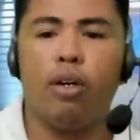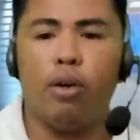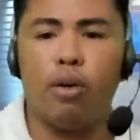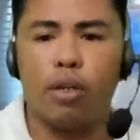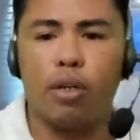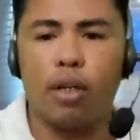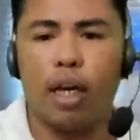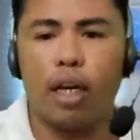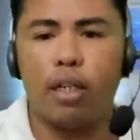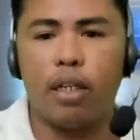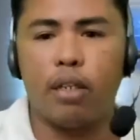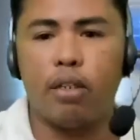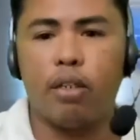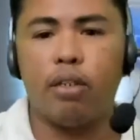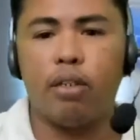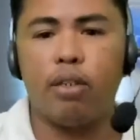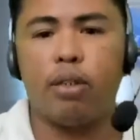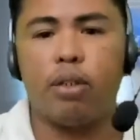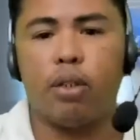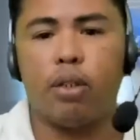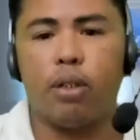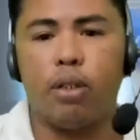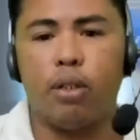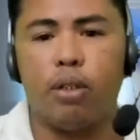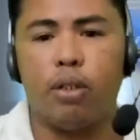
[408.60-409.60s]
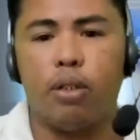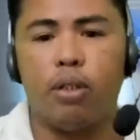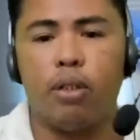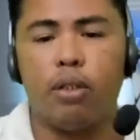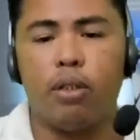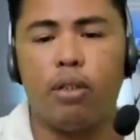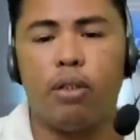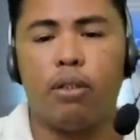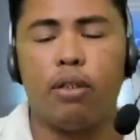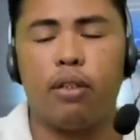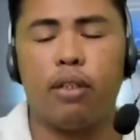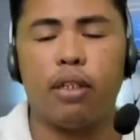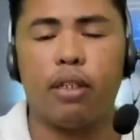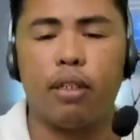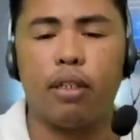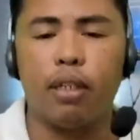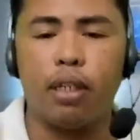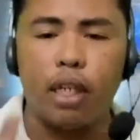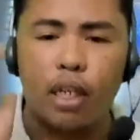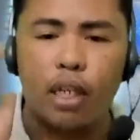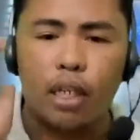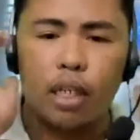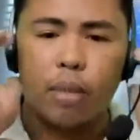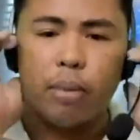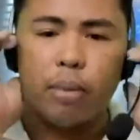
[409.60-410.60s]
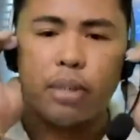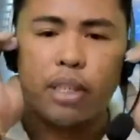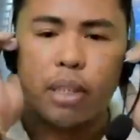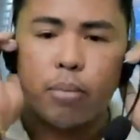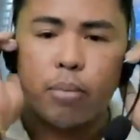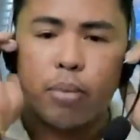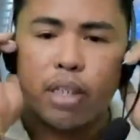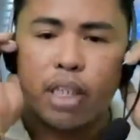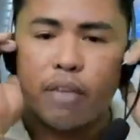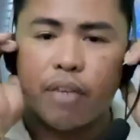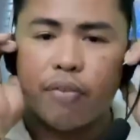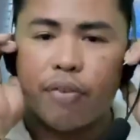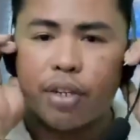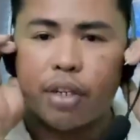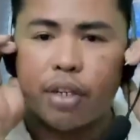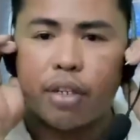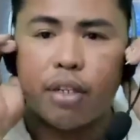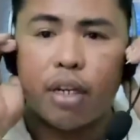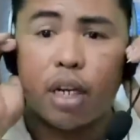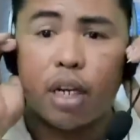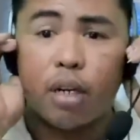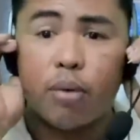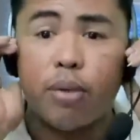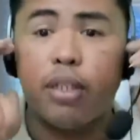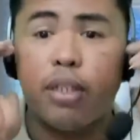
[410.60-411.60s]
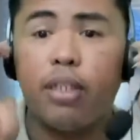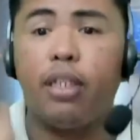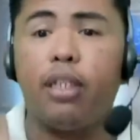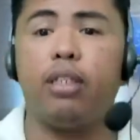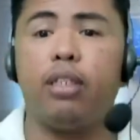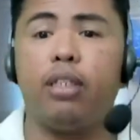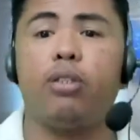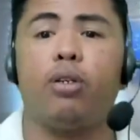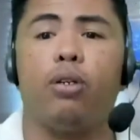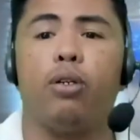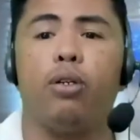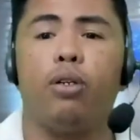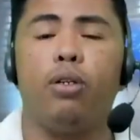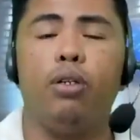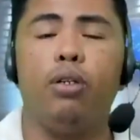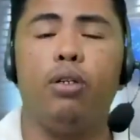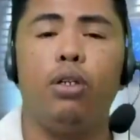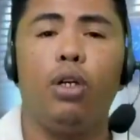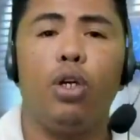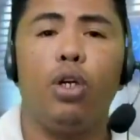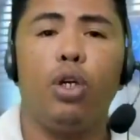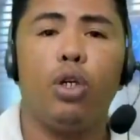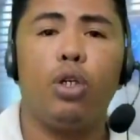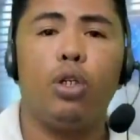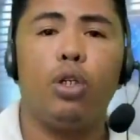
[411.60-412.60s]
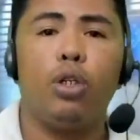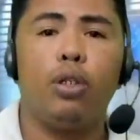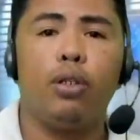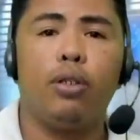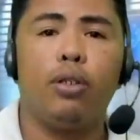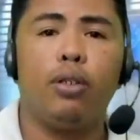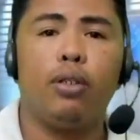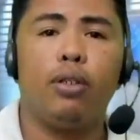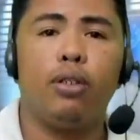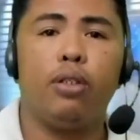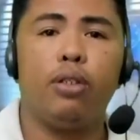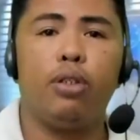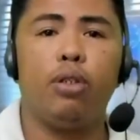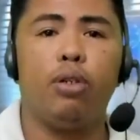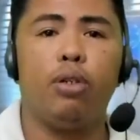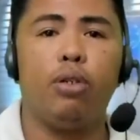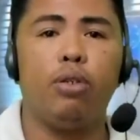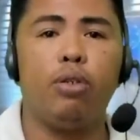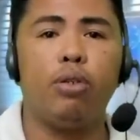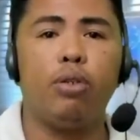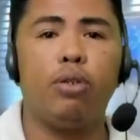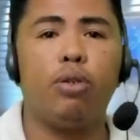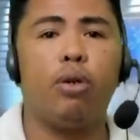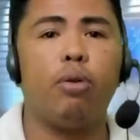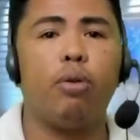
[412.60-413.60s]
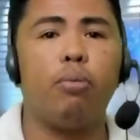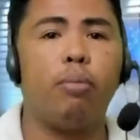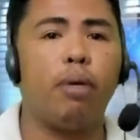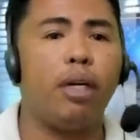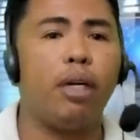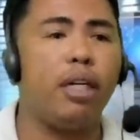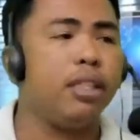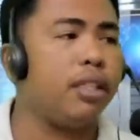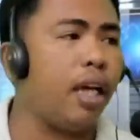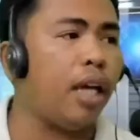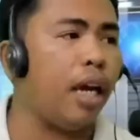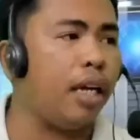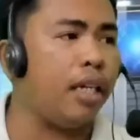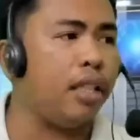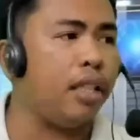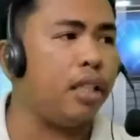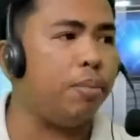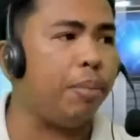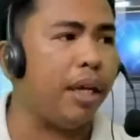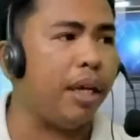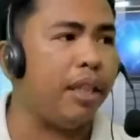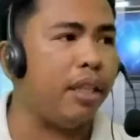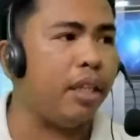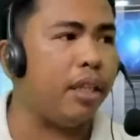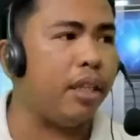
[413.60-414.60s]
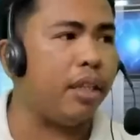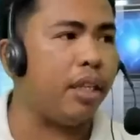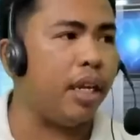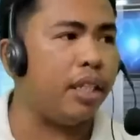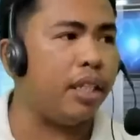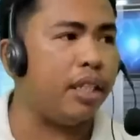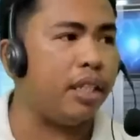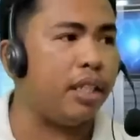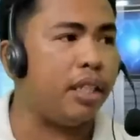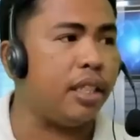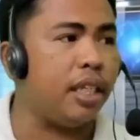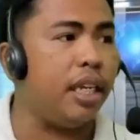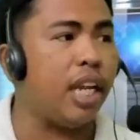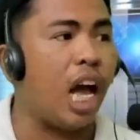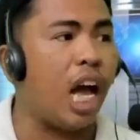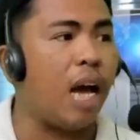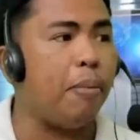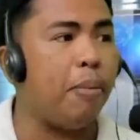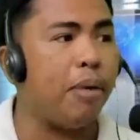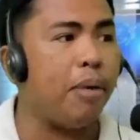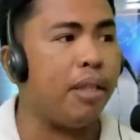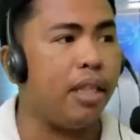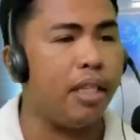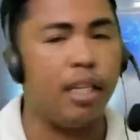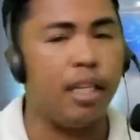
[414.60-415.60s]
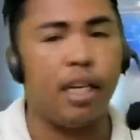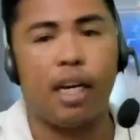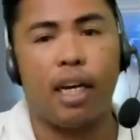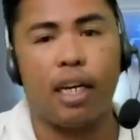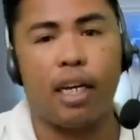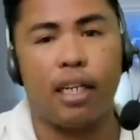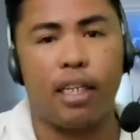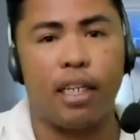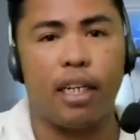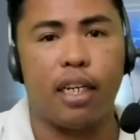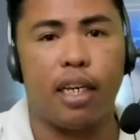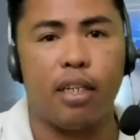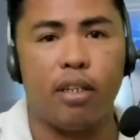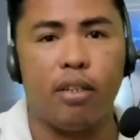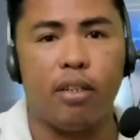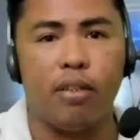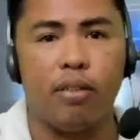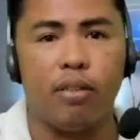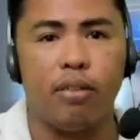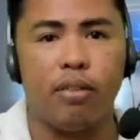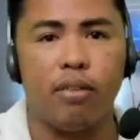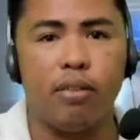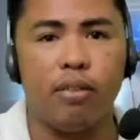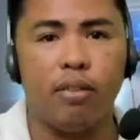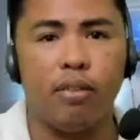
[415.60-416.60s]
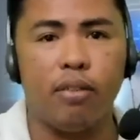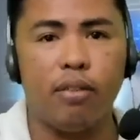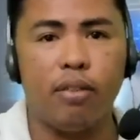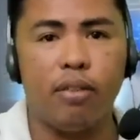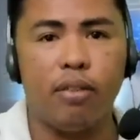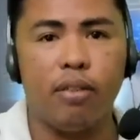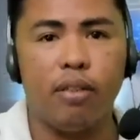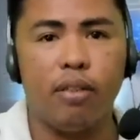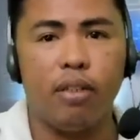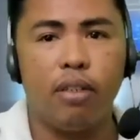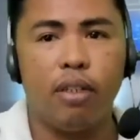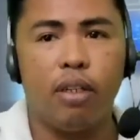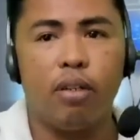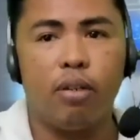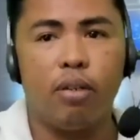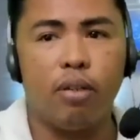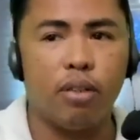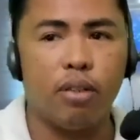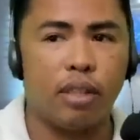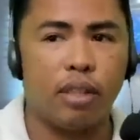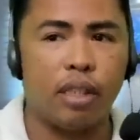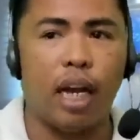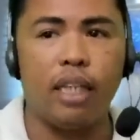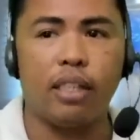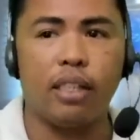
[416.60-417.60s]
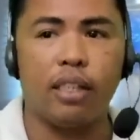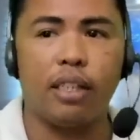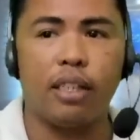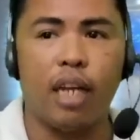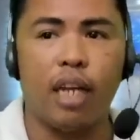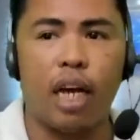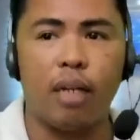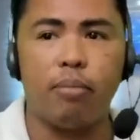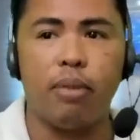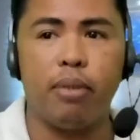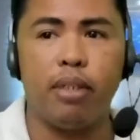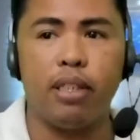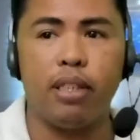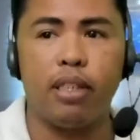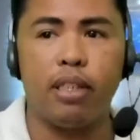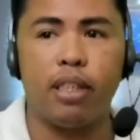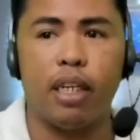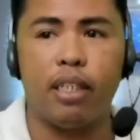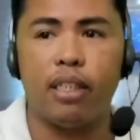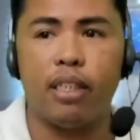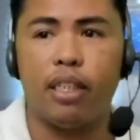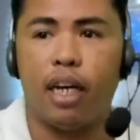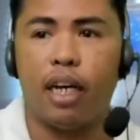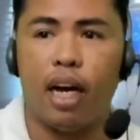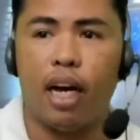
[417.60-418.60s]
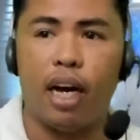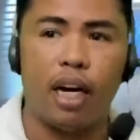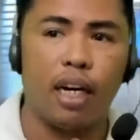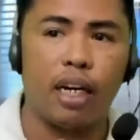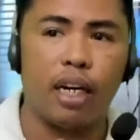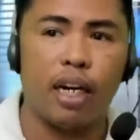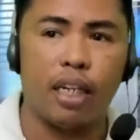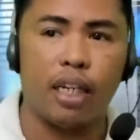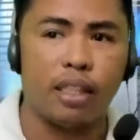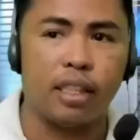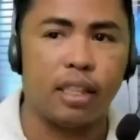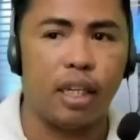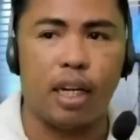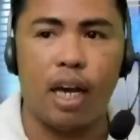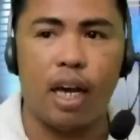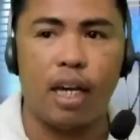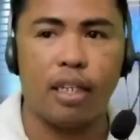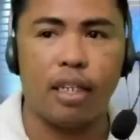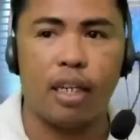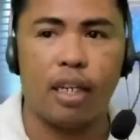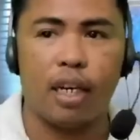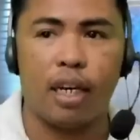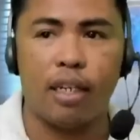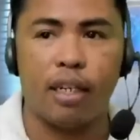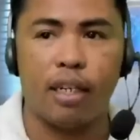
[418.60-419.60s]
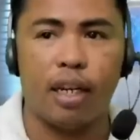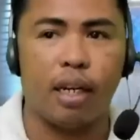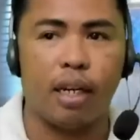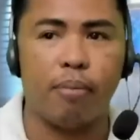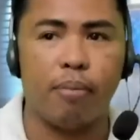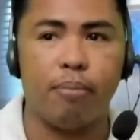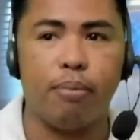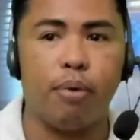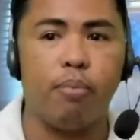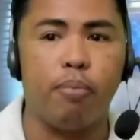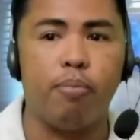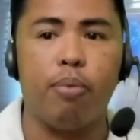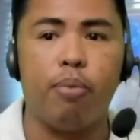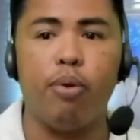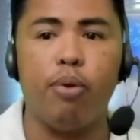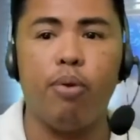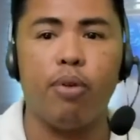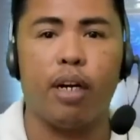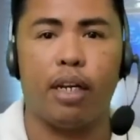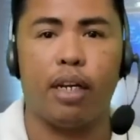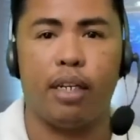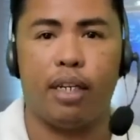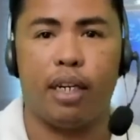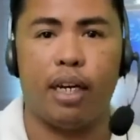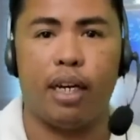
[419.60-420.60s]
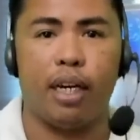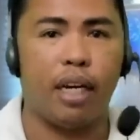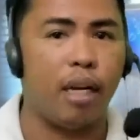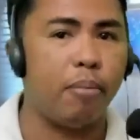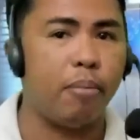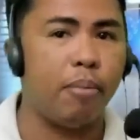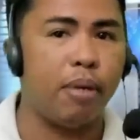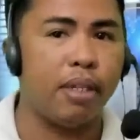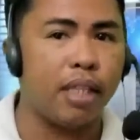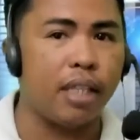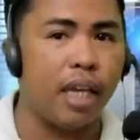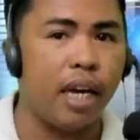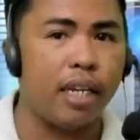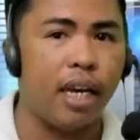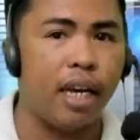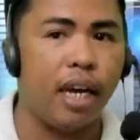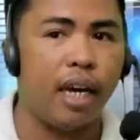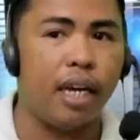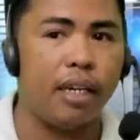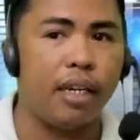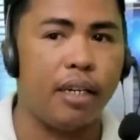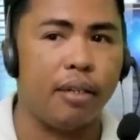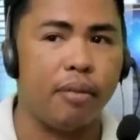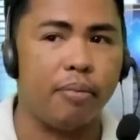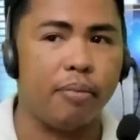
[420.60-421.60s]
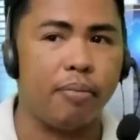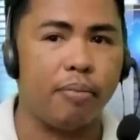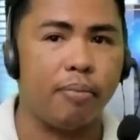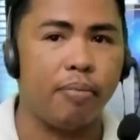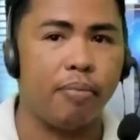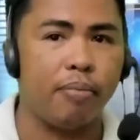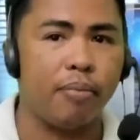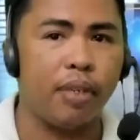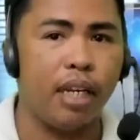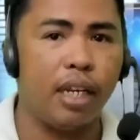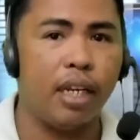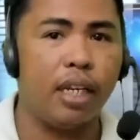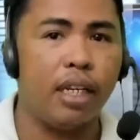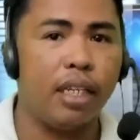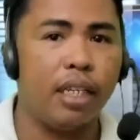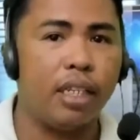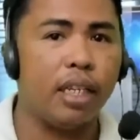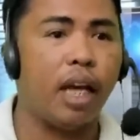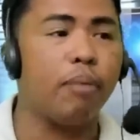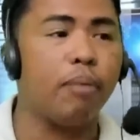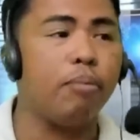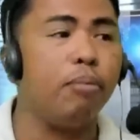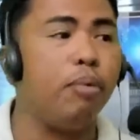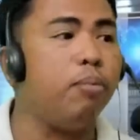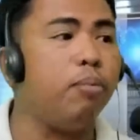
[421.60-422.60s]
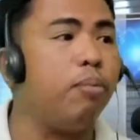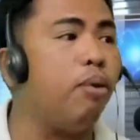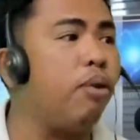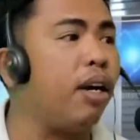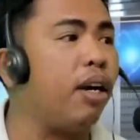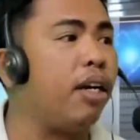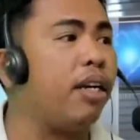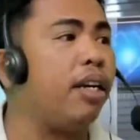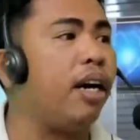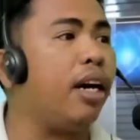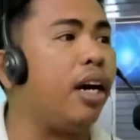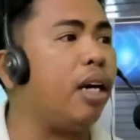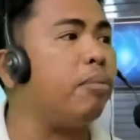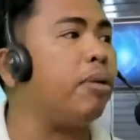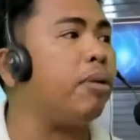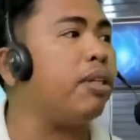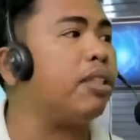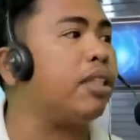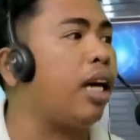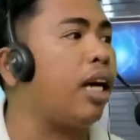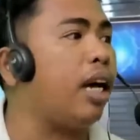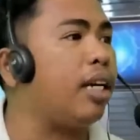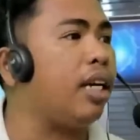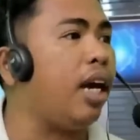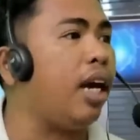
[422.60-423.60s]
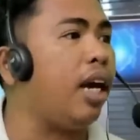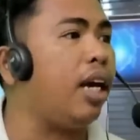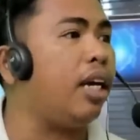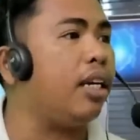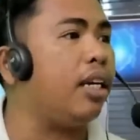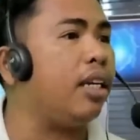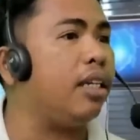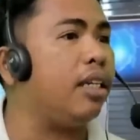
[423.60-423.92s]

Okay, no? So, ang ibig sabihin ni Father Darwin dito, yung Roma size 23, ginamit na niya kanina yon kung saan sinabi niya na ang kasalanan nagbubunga ng kamatayan nagbubunga ng kamatayan.